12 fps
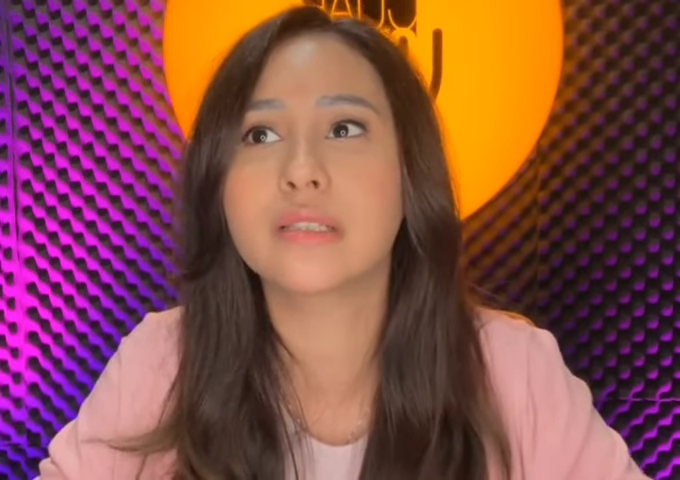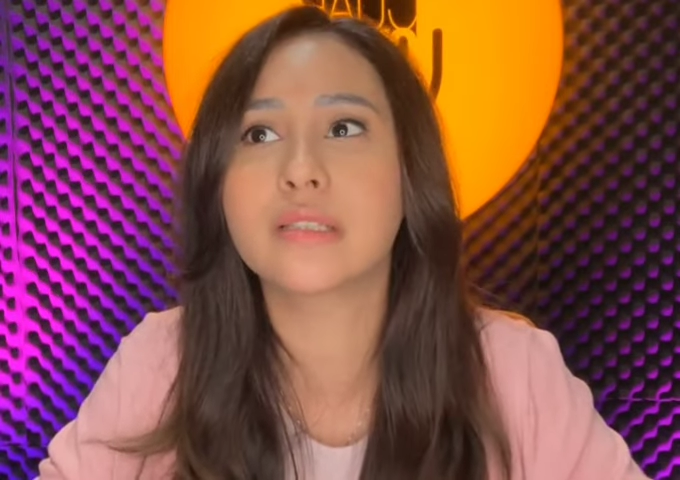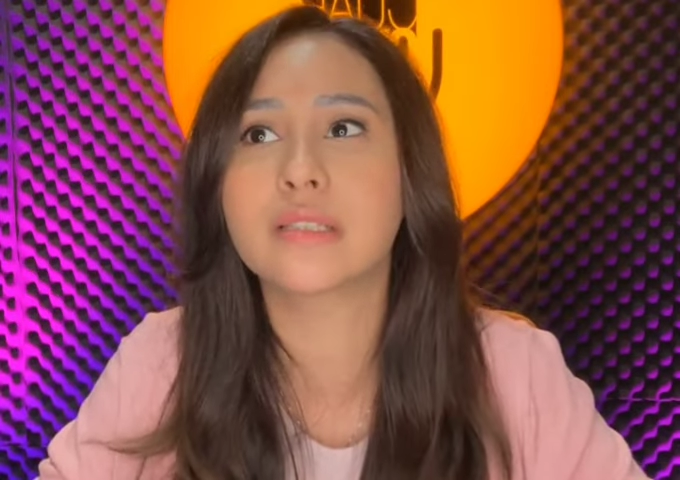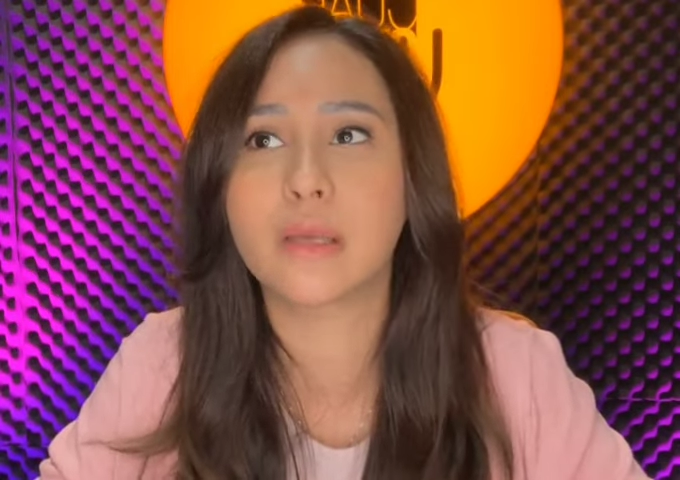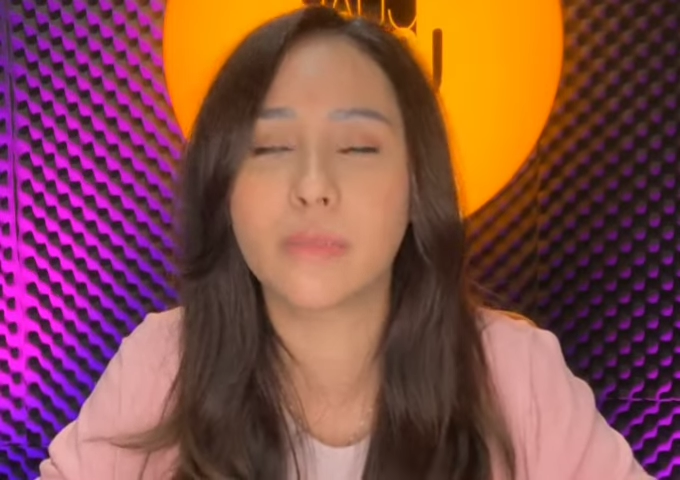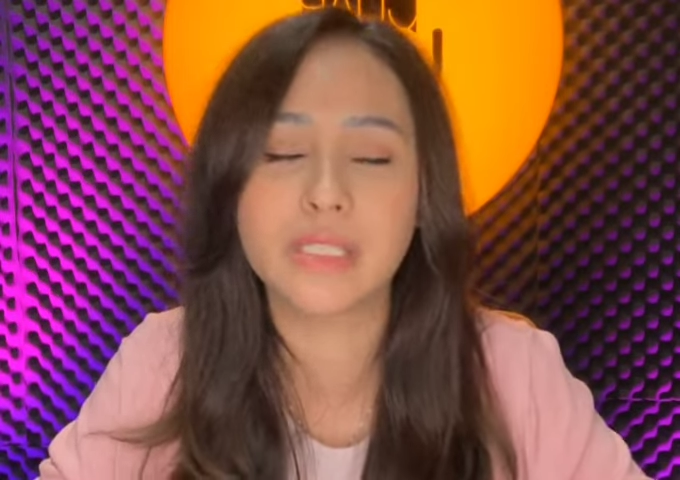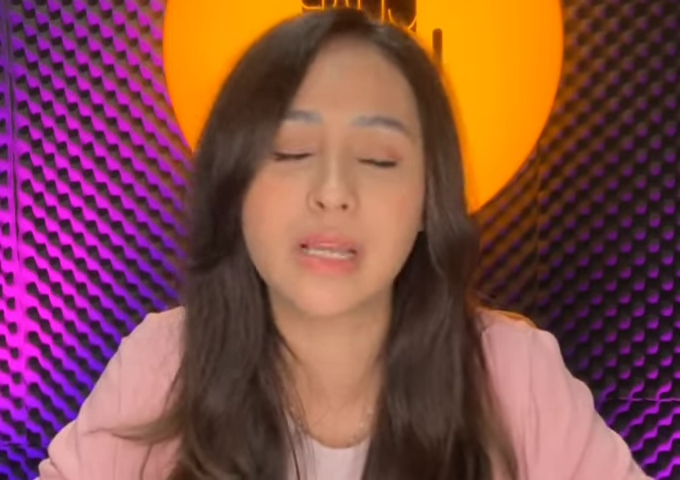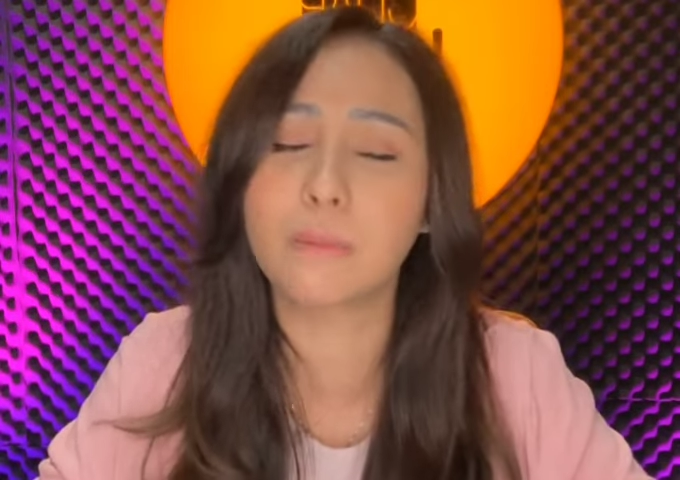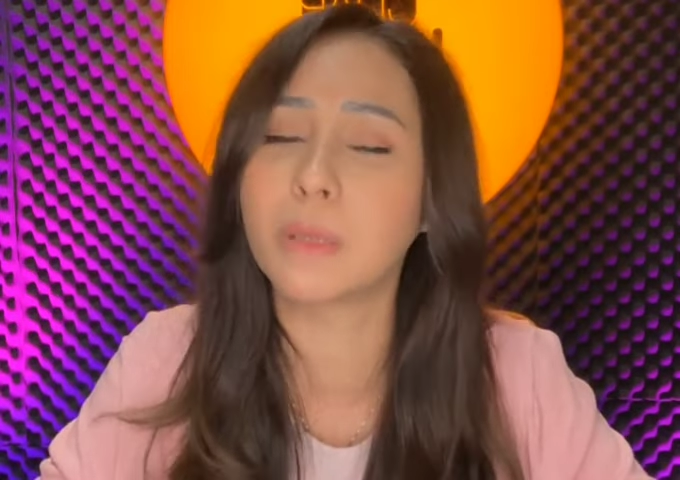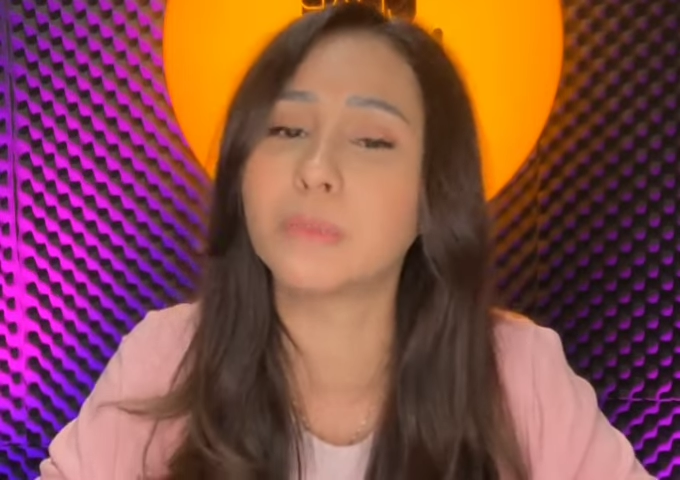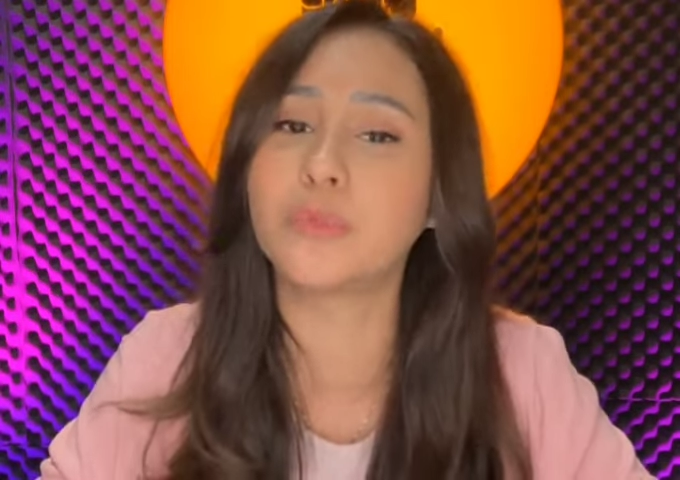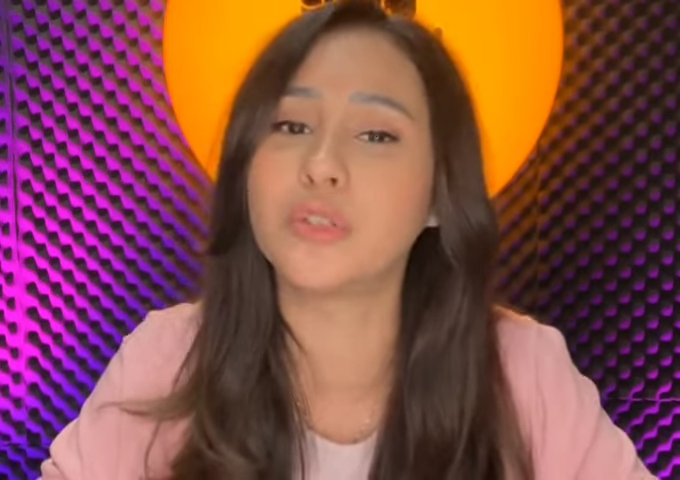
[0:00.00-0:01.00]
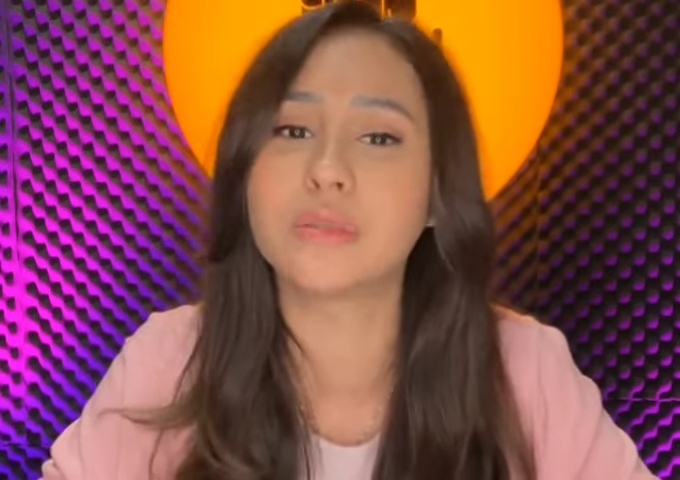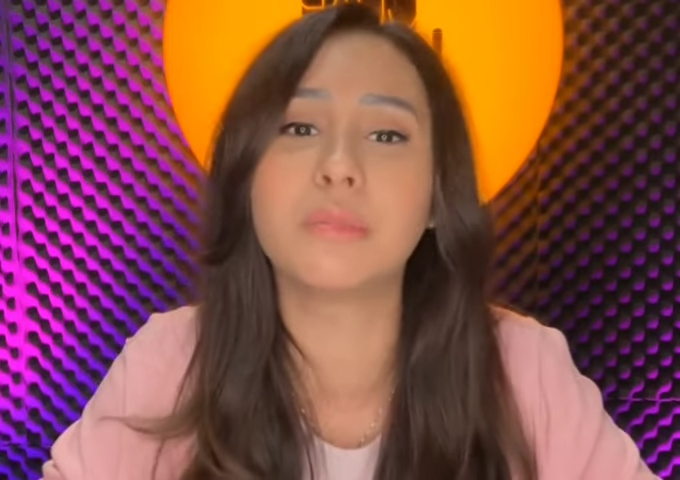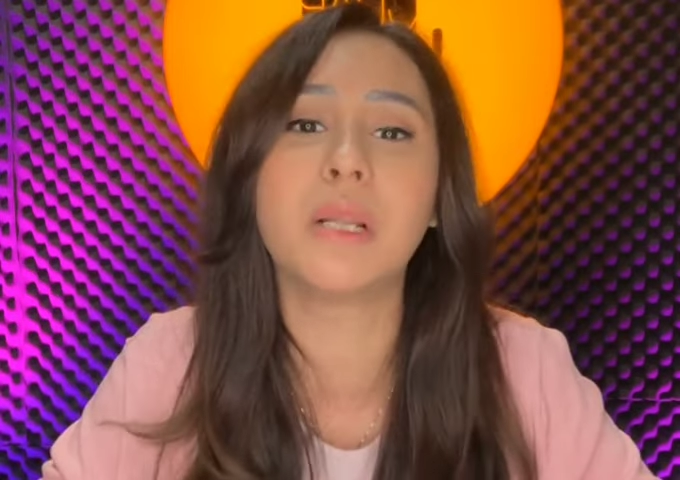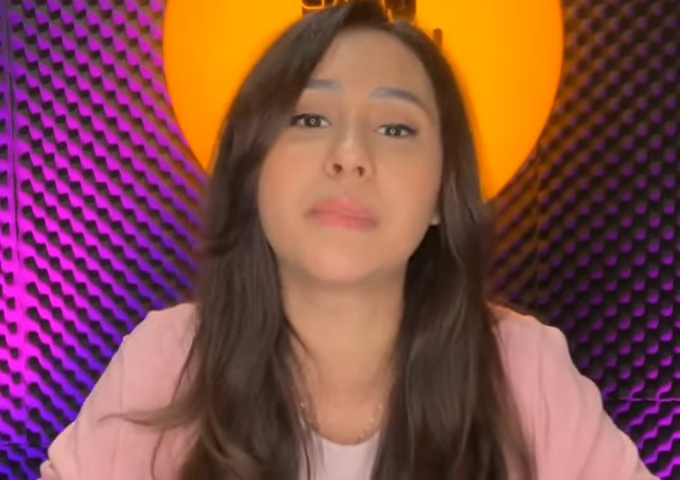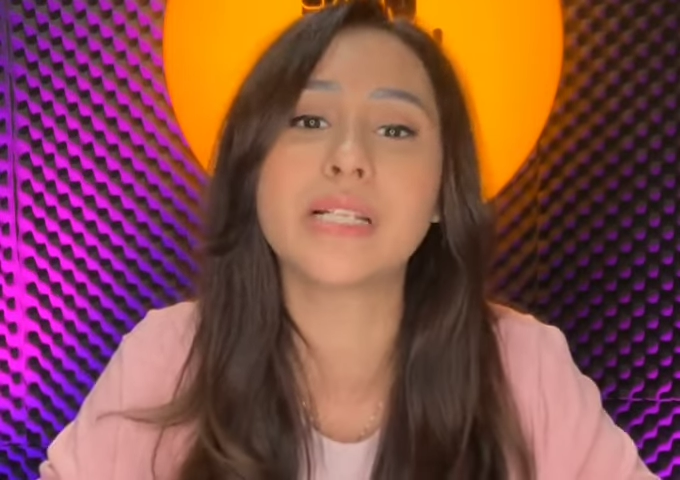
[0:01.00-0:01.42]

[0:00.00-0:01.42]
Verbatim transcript: sebesar 49%.